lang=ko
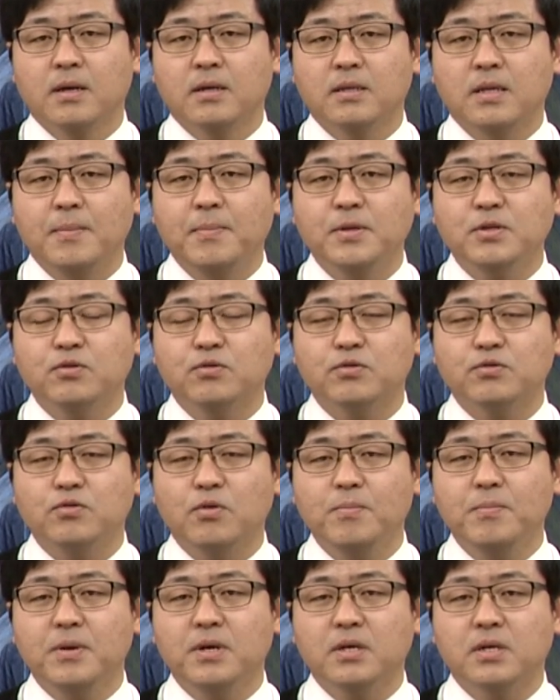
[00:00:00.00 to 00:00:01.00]
대표적으로
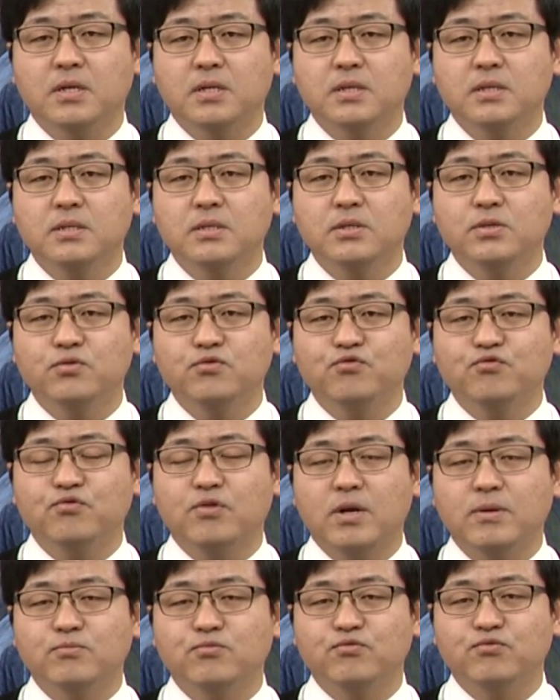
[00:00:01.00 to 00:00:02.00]
손병희는
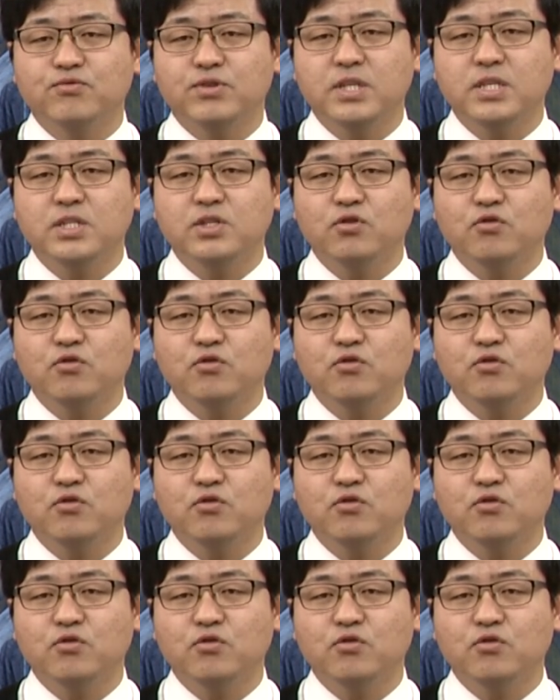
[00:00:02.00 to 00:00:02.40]
수감 후인